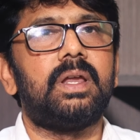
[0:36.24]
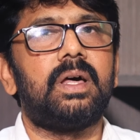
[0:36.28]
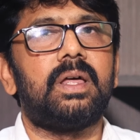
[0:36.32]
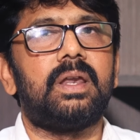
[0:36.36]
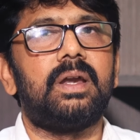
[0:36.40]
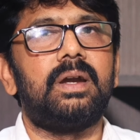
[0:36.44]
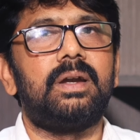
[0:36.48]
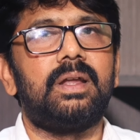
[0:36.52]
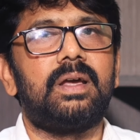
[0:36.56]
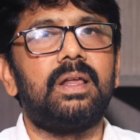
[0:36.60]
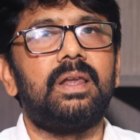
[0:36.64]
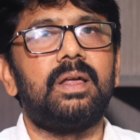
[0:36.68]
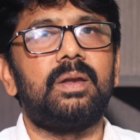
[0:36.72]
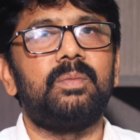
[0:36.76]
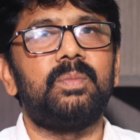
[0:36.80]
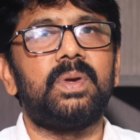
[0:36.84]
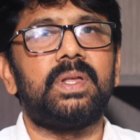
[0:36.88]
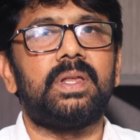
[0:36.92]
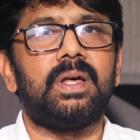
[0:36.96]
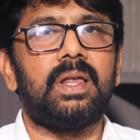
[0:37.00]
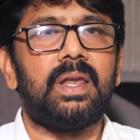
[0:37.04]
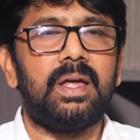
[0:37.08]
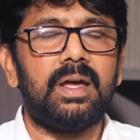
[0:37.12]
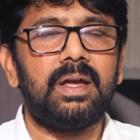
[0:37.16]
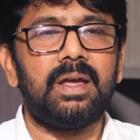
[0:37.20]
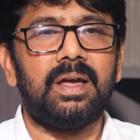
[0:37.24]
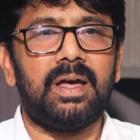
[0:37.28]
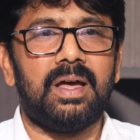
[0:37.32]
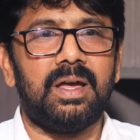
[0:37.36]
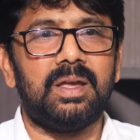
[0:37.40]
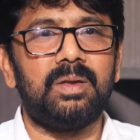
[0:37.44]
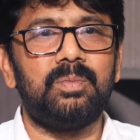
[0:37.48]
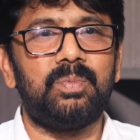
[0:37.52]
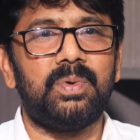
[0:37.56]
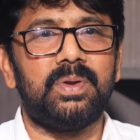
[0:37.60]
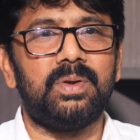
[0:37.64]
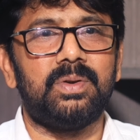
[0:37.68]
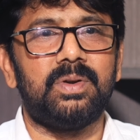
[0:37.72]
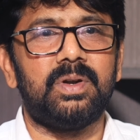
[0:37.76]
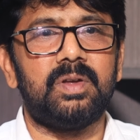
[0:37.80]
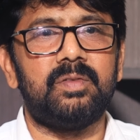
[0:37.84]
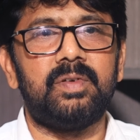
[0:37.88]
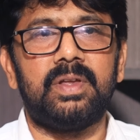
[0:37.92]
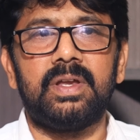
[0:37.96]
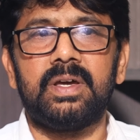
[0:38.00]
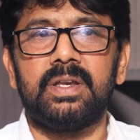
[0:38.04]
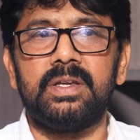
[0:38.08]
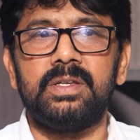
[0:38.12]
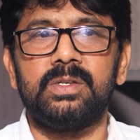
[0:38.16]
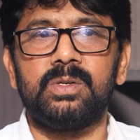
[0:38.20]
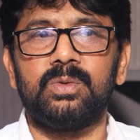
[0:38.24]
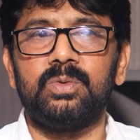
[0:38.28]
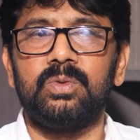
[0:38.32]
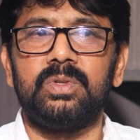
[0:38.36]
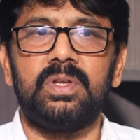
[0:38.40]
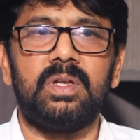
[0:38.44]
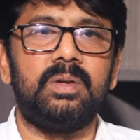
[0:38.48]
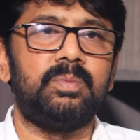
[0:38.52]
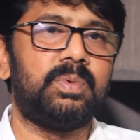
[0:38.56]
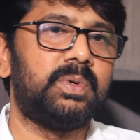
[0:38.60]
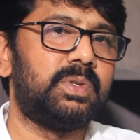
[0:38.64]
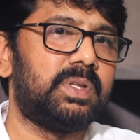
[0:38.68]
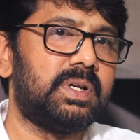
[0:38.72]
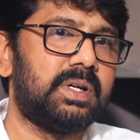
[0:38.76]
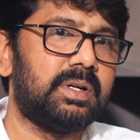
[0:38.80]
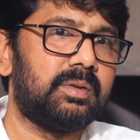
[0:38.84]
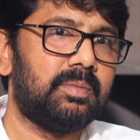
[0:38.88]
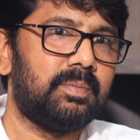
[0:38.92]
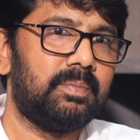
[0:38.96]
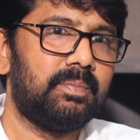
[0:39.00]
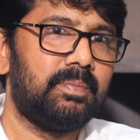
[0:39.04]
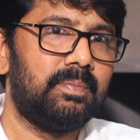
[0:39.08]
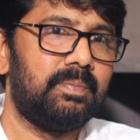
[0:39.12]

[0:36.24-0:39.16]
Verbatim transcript: ఆయన రెడ్ కలర్ మీద అలాగే ఆగిపోయి ఉంటే వెనక నుంచి వెళ్ళిపోతాడు